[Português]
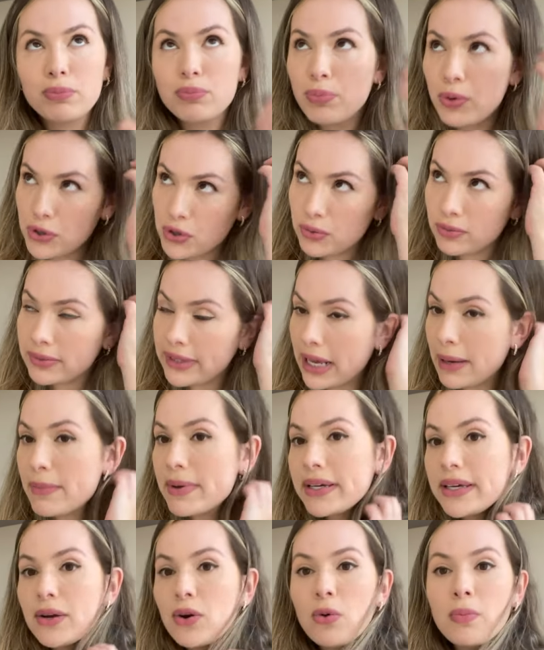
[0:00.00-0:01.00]
Poxa, um
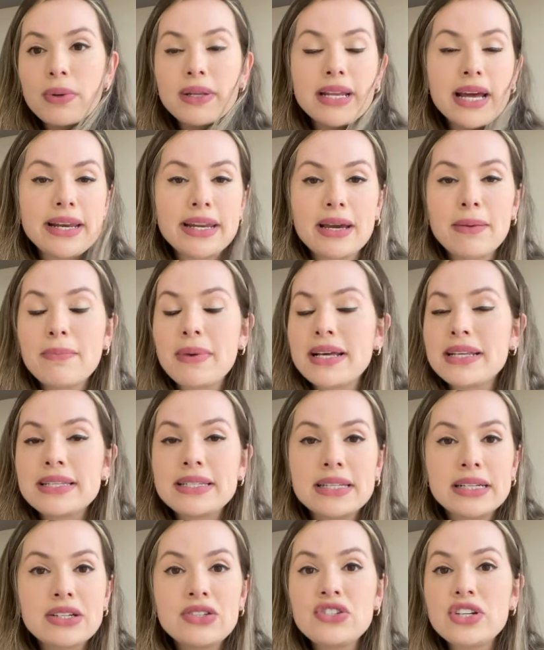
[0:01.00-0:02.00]
tema que combinaria
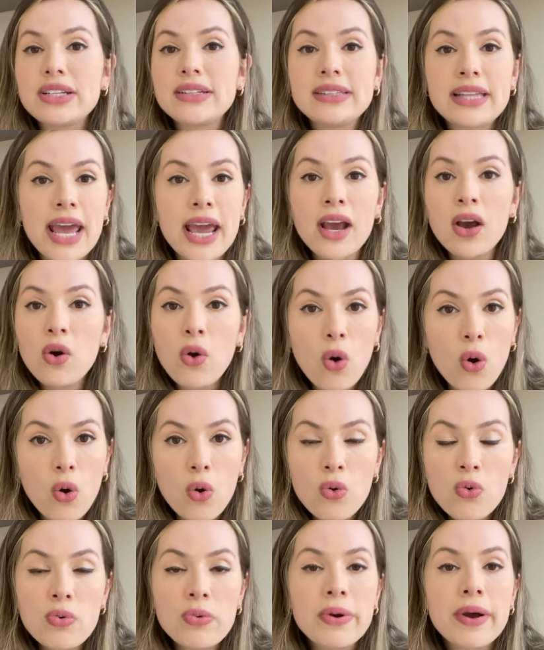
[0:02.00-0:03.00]
bastante até
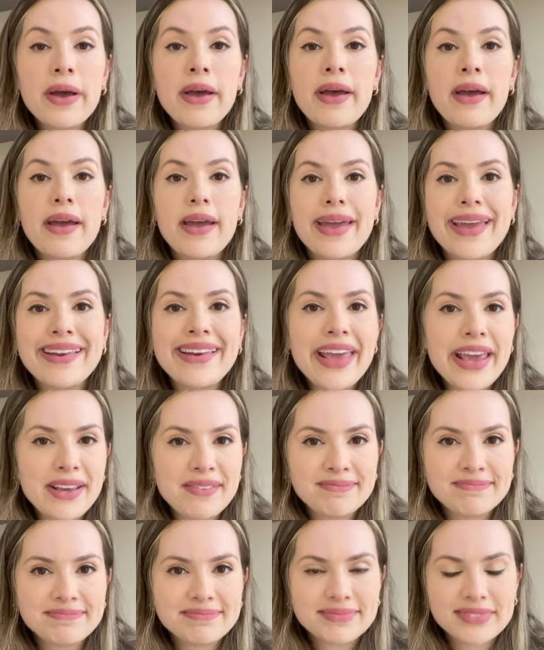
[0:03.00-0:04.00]
com
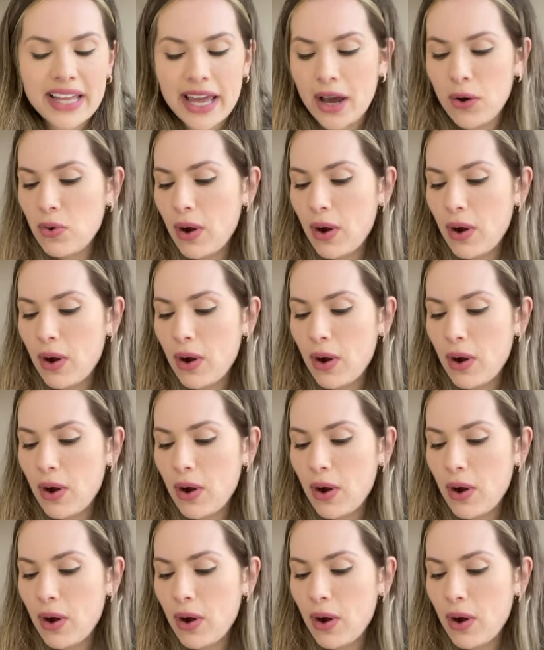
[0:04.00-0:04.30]
Enem, né?